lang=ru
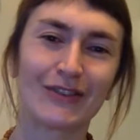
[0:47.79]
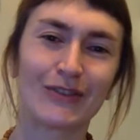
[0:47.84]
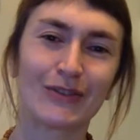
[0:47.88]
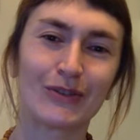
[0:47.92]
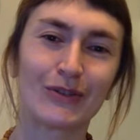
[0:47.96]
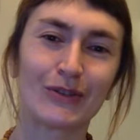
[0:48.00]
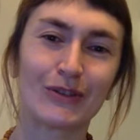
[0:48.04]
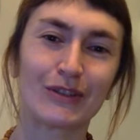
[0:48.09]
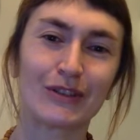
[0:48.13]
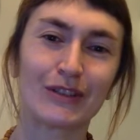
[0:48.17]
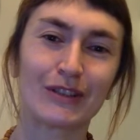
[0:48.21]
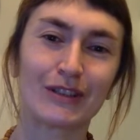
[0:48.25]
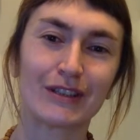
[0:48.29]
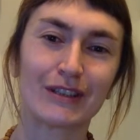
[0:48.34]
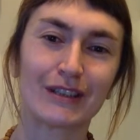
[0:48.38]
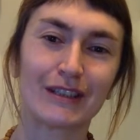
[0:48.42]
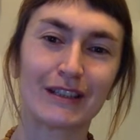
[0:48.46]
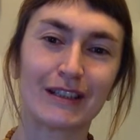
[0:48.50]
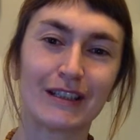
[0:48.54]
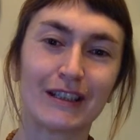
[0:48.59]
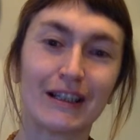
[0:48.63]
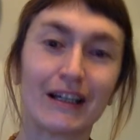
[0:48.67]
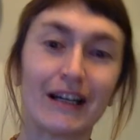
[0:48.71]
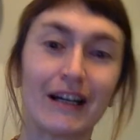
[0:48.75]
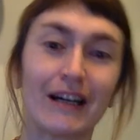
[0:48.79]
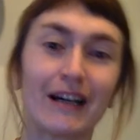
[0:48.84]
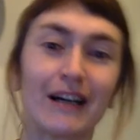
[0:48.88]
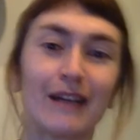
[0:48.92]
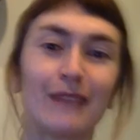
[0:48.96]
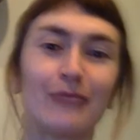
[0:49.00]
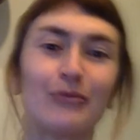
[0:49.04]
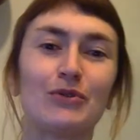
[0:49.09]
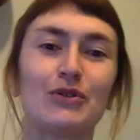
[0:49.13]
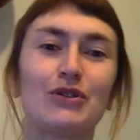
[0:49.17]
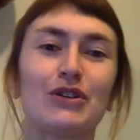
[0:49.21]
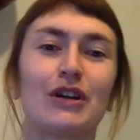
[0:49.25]
Вот, я
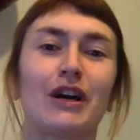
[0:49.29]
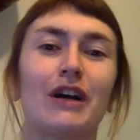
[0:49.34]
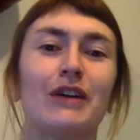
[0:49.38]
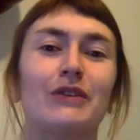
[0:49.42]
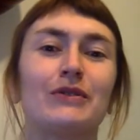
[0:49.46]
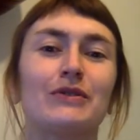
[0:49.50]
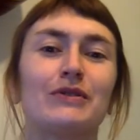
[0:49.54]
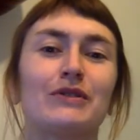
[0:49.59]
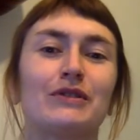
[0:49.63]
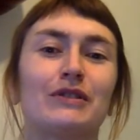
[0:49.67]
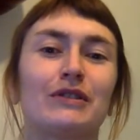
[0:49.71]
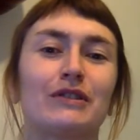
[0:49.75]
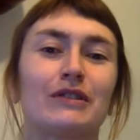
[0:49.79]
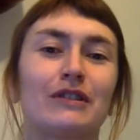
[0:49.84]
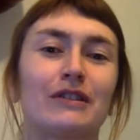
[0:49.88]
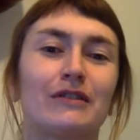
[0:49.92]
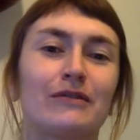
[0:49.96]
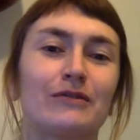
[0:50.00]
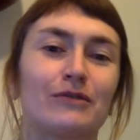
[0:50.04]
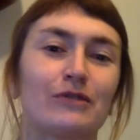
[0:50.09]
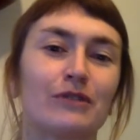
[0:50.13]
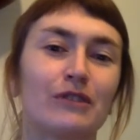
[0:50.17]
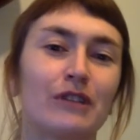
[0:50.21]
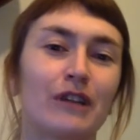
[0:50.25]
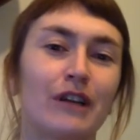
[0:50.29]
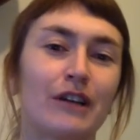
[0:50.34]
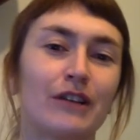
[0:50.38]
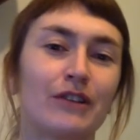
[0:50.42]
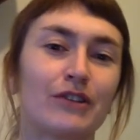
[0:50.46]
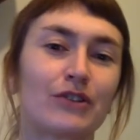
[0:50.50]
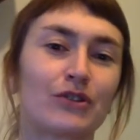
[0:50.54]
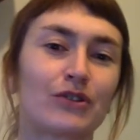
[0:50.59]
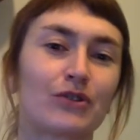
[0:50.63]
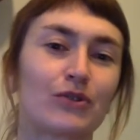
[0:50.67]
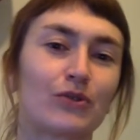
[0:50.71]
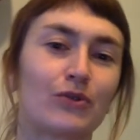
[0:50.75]
обучаюсь в
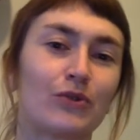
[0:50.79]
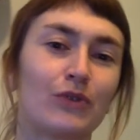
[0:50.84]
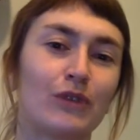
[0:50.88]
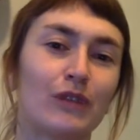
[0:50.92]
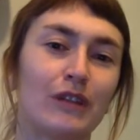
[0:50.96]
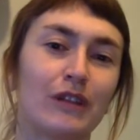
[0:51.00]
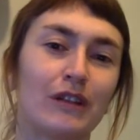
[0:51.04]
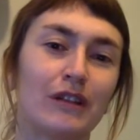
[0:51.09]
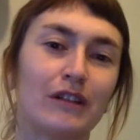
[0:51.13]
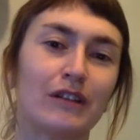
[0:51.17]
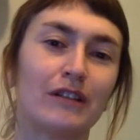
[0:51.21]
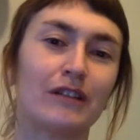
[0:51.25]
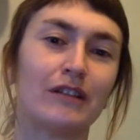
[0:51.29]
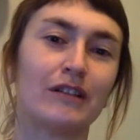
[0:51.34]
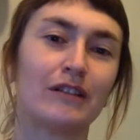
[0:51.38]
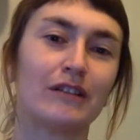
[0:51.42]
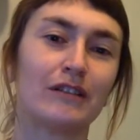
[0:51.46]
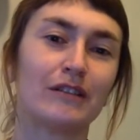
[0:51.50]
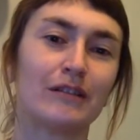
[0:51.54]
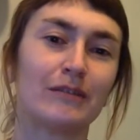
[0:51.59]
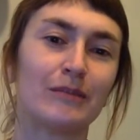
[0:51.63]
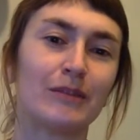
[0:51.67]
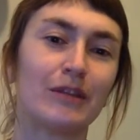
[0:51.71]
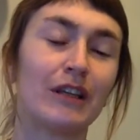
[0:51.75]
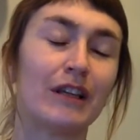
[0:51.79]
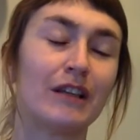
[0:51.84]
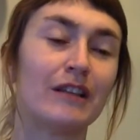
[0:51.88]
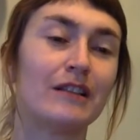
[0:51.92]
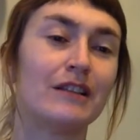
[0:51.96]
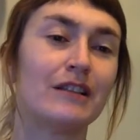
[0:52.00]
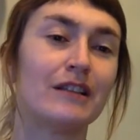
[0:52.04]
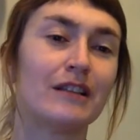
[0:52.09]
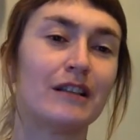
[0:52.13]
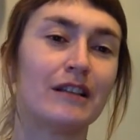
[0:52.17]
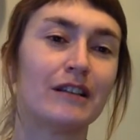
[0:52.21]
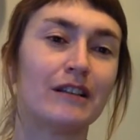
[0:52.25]
онлайн-школе
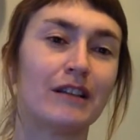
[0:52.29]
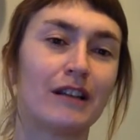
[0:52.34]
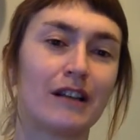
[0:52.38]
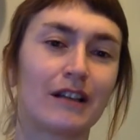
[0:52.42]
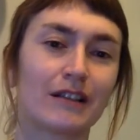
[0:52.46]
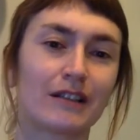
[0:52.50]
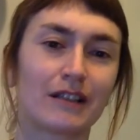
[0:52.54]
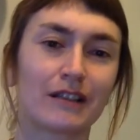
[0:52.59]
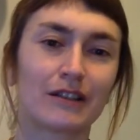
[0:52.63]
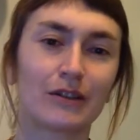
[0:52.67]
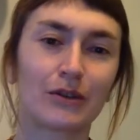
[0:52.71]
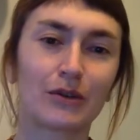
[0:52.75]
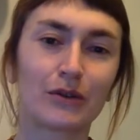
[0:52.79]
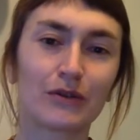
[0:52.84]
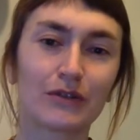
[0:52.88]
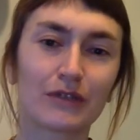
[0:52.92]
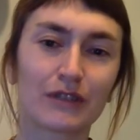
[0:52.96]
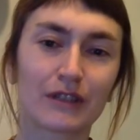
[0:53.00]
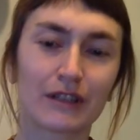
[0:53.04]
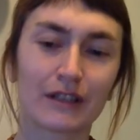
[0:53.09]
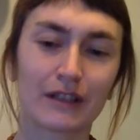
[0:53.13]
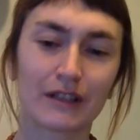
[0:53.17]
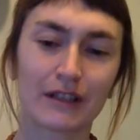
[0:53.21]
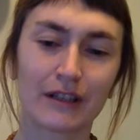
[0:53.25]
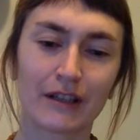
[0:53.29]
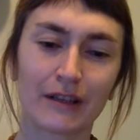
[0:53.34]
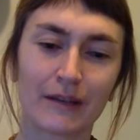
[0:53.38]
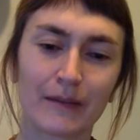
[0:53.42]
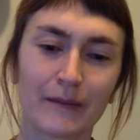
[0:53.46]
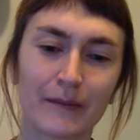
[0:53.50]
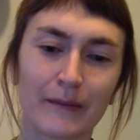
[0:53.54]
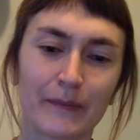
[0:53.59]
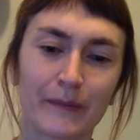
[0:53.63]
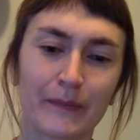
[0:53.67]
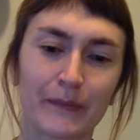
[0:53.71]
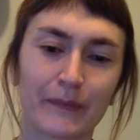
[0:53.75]
Михенди Ирины Александровской
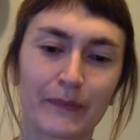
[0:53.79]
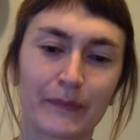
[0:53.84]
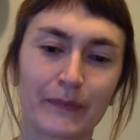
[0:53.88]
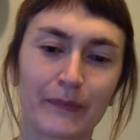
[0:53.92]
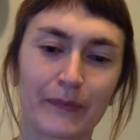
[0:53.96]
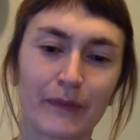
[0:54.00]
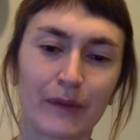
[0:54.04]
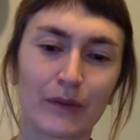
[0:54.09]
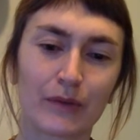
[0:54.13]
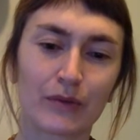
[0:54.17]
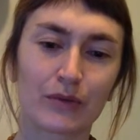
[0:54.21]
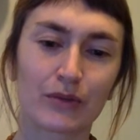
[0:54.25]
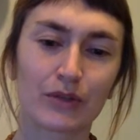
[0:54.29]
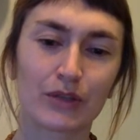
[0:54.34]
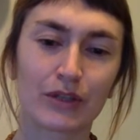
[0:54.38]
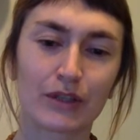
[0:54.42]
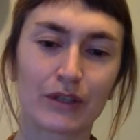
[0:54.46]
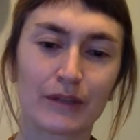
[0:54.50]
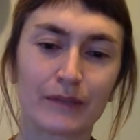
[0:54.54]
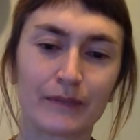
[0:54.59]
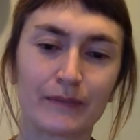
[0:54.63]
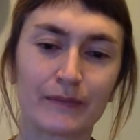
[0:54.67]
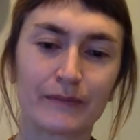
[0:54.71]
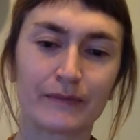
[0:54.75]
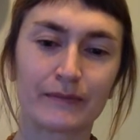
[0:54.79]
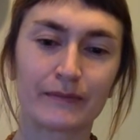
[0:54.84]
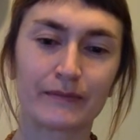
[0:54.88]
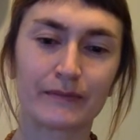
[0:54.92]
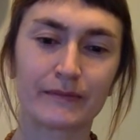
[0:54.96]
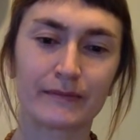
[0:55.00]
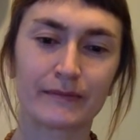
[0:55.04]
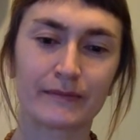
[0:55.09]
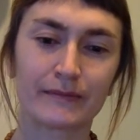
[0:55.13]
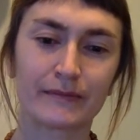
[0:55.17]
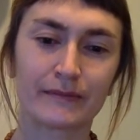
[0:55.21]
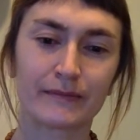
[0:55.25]
уже
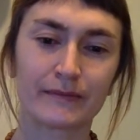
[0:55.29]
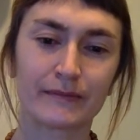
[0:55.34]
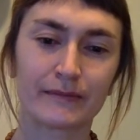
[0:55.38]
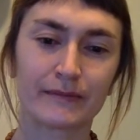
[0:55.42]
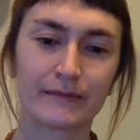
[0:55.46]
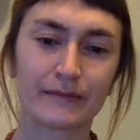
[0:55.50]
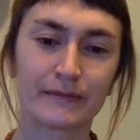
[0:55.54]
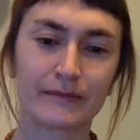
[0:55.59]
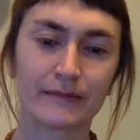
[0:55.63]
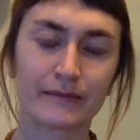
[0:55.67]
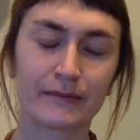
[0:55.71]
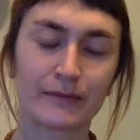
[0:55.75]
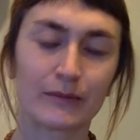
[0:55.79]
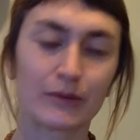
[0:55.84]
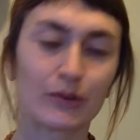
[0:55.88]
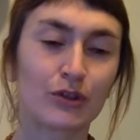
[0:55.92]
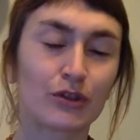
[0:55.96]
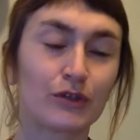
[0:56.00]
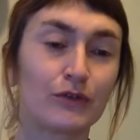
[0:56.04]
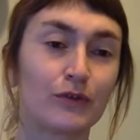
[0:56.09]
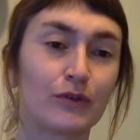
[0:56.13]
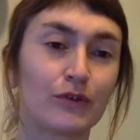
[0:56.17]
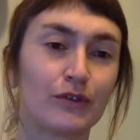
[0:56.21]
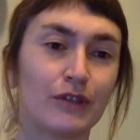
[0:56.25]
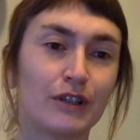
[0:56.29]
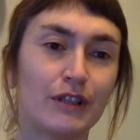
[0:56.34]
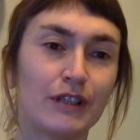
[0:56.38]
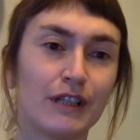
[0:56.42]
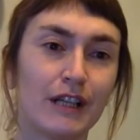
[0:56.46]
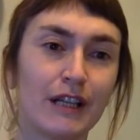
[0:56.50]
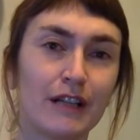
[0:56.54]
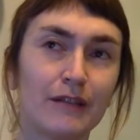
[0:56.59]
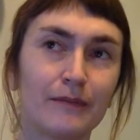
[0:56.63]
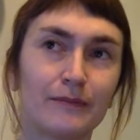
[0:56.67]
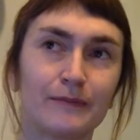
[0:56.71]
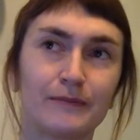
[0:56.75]
больше двух
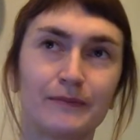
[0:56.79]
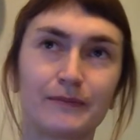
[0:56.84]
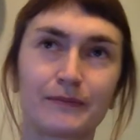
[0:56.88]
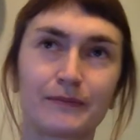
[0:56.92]
недель